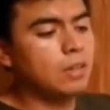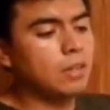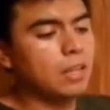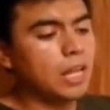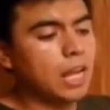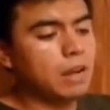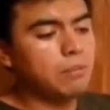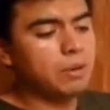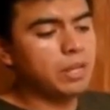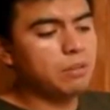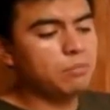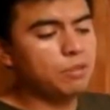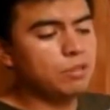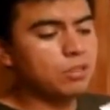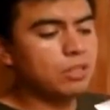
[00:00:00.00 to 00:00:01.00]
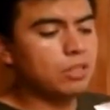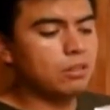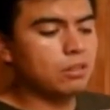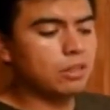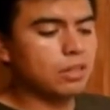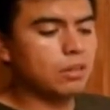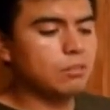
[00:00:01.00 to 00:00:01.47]
la abrimos y
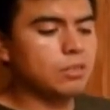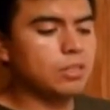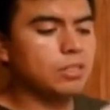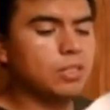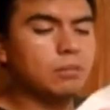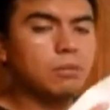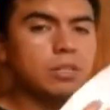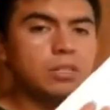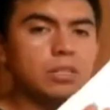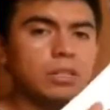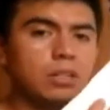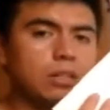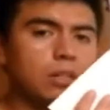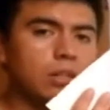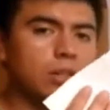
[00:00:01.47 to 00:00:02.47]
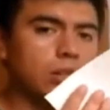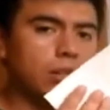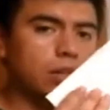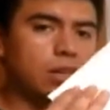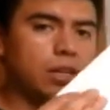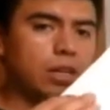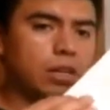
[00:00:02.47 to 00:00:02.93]
lo que vamos a hacer va a ser
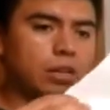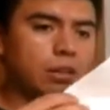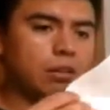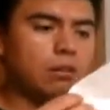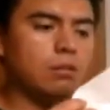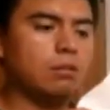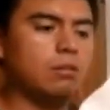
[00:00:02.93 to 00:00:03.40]
eh,